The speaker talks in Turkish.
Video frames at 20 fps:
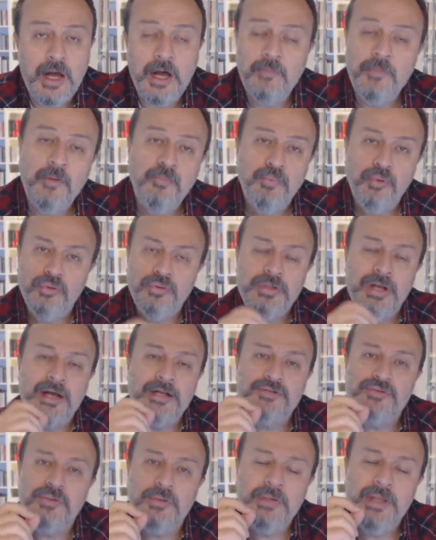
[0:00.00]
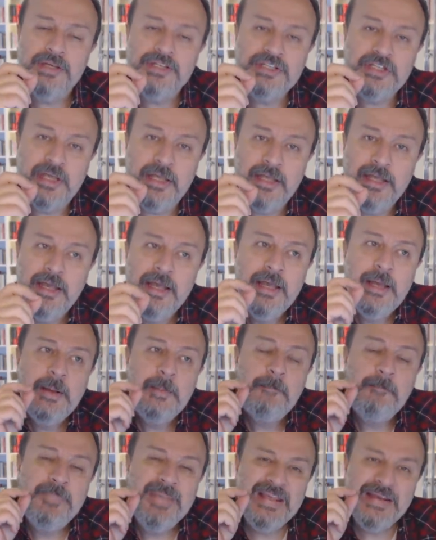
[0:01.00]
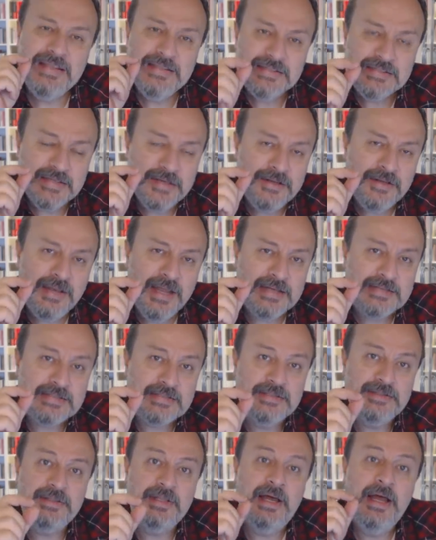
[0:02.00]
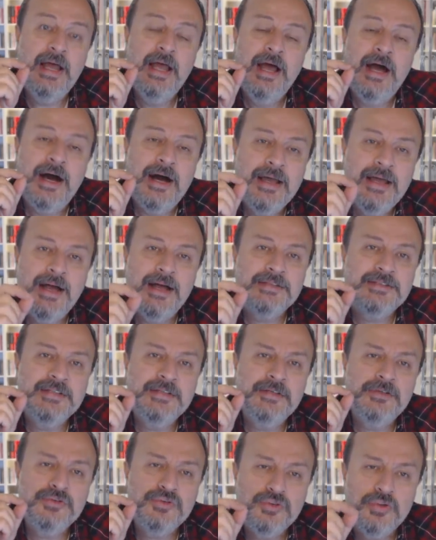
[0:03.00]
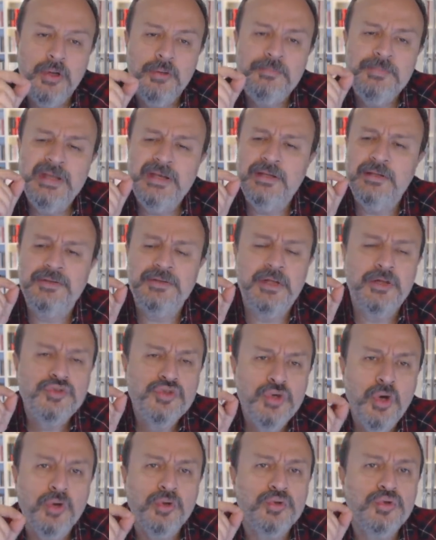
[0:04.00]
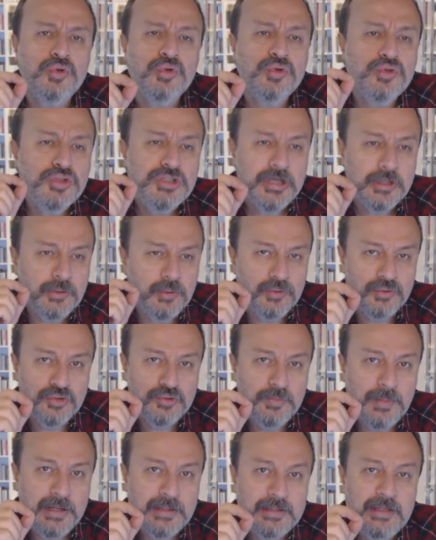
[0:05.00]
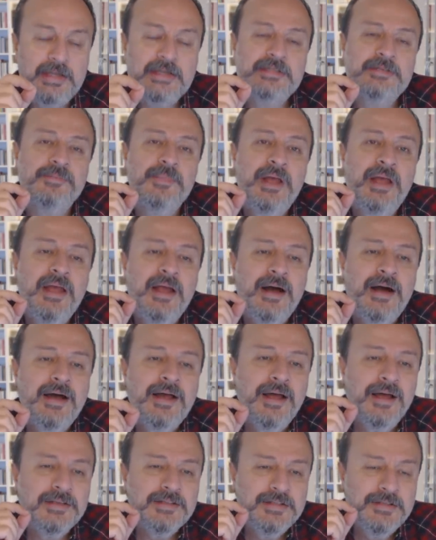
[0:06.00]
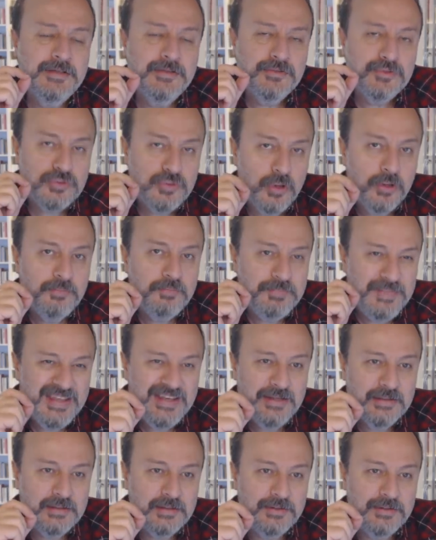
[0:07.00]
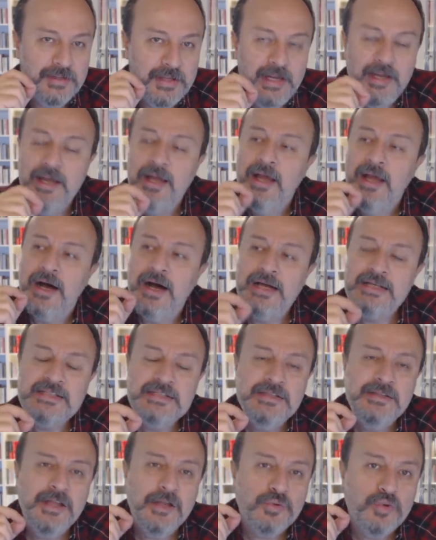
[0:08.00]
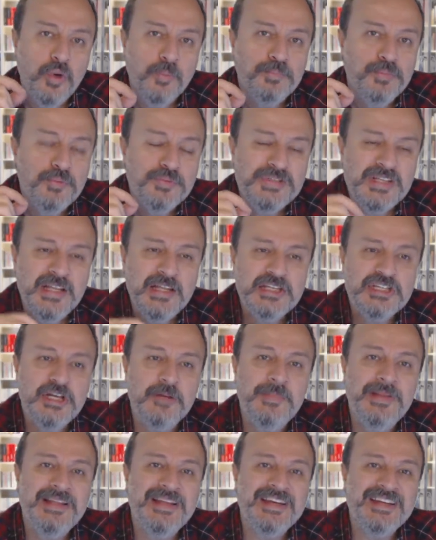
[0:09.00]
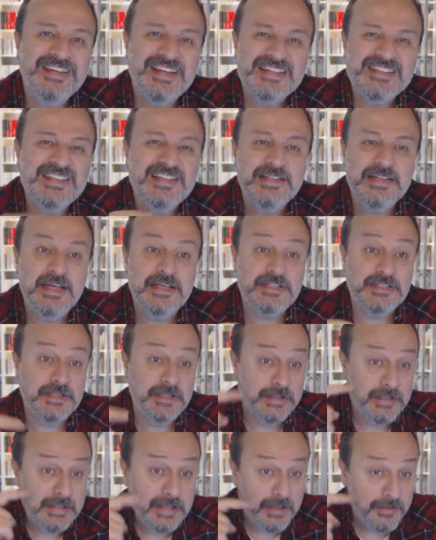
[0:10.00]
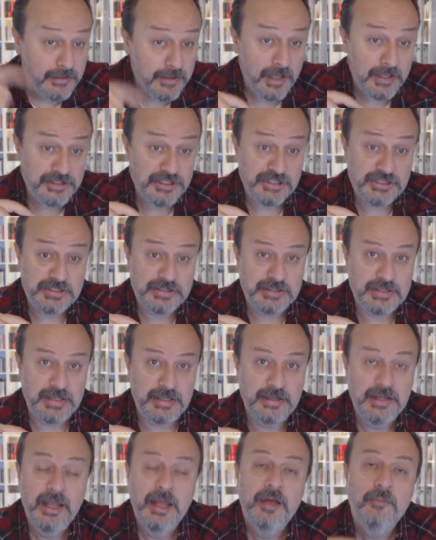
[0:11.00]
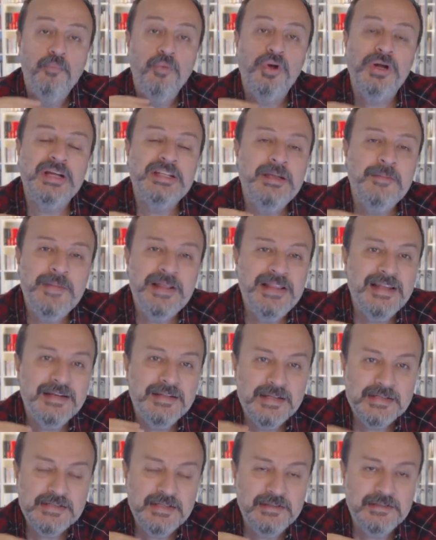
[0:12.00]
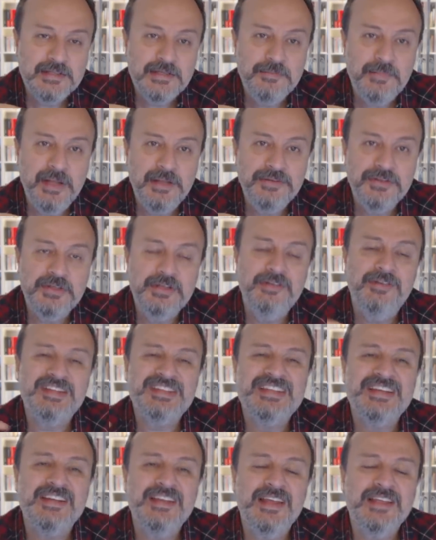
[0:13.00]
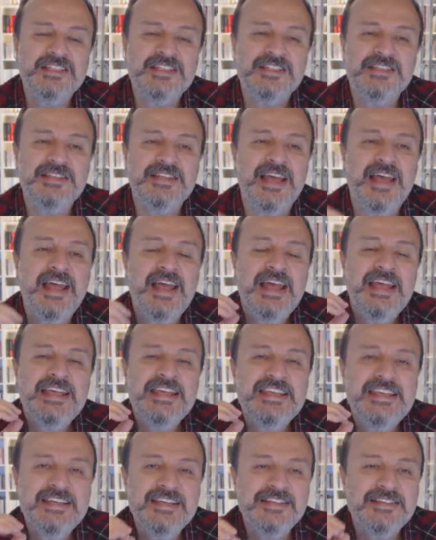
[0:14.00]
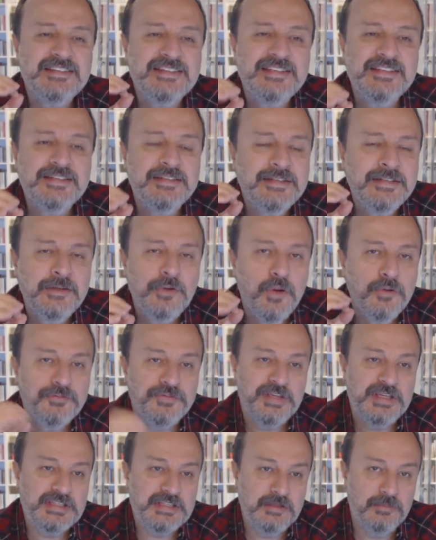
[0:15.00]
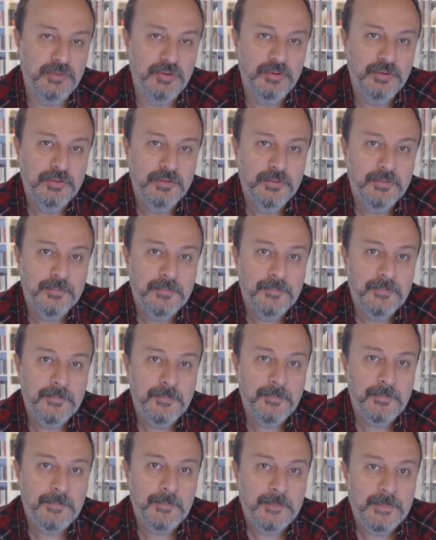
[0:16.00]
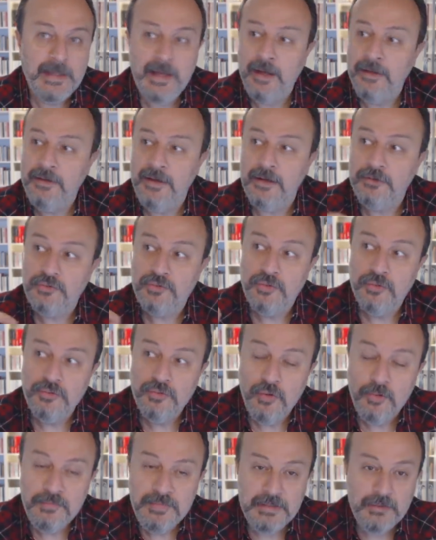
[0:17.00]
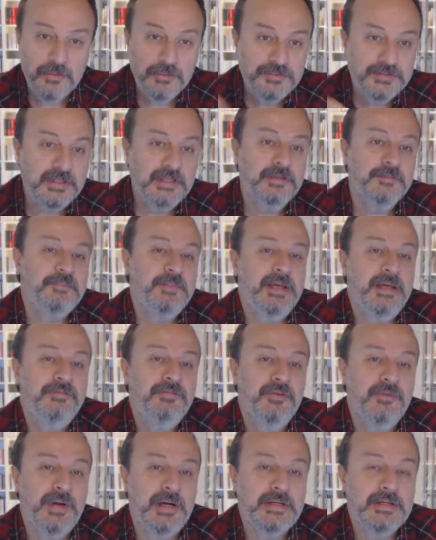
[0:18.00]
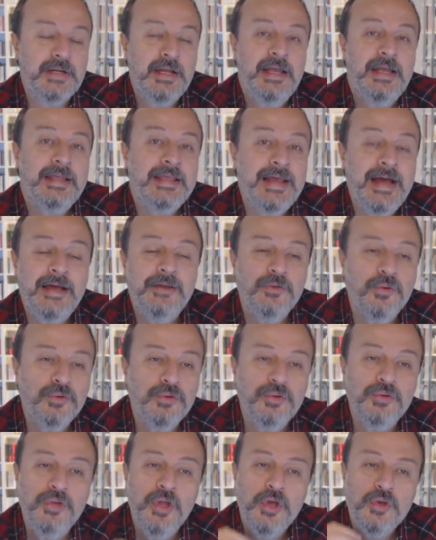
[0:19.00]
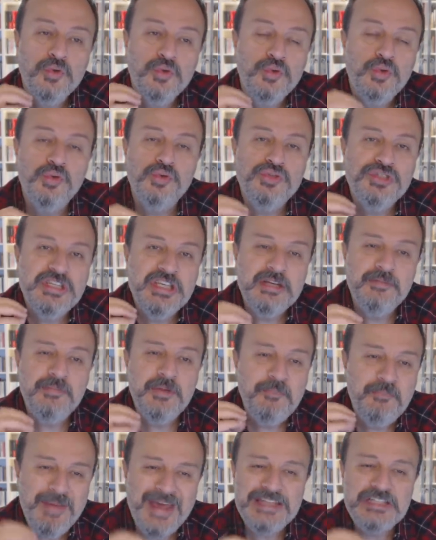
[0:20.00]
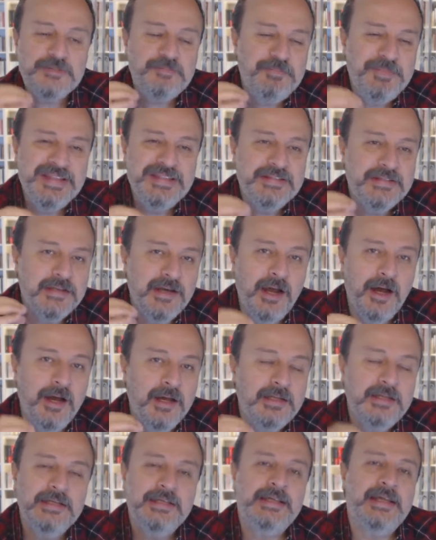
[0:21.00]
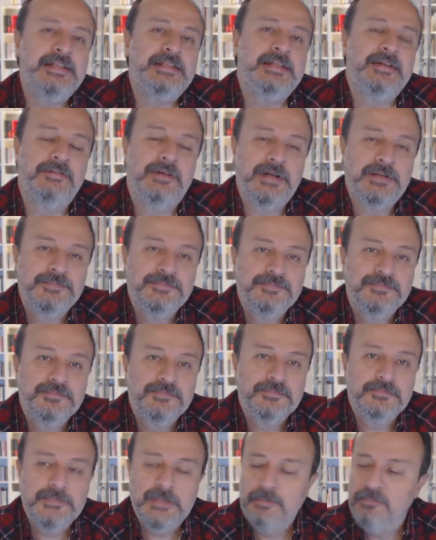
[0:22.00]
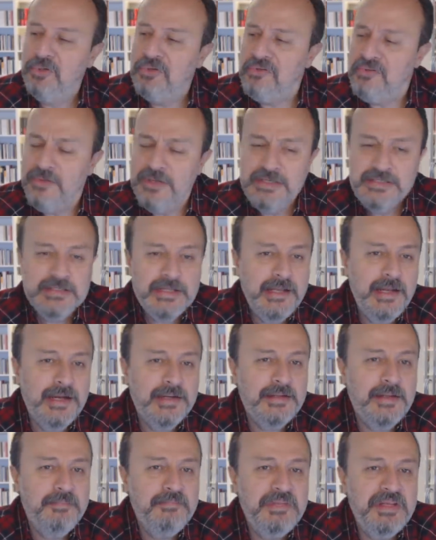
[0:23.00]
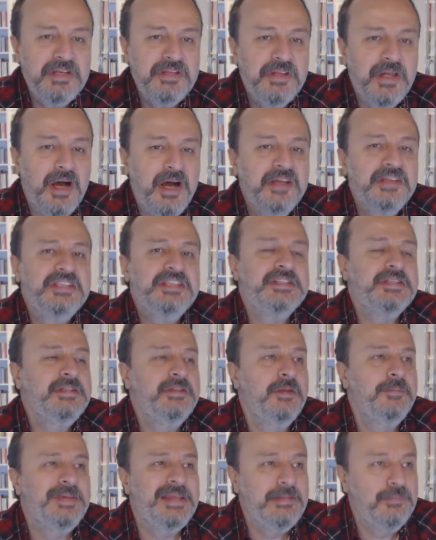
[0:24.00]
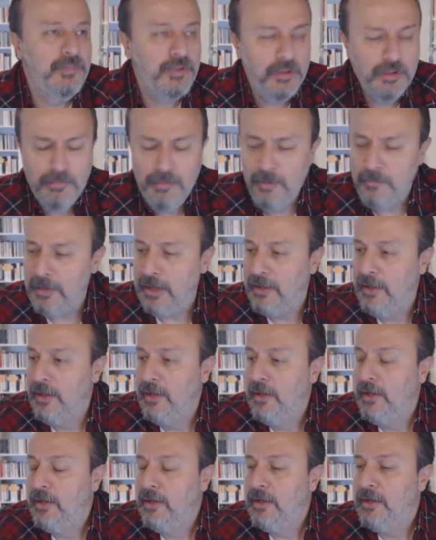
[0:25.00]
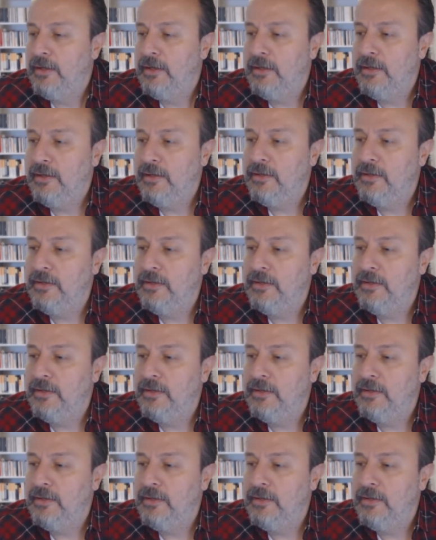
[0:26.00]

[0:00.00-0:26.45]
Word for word: Ama burada asıl olan şey bir insanın aslında hayatının son bir yılında çok dürüstçe konuşmak lazım. Hayatının son bir yılında aslında toplumsal aşamaları nasıl geçtiğini kendi açısından bu kademeleri nasıl tırmandığını ve tırnak içinde yırttığının öfkesi bu. Yani artık onun 10 milyon liralık bir evi var. Yani onun 125 bin lira aylık geliri var. Bugün gazetelerden birinde hangisinde bilmiyorum ama e,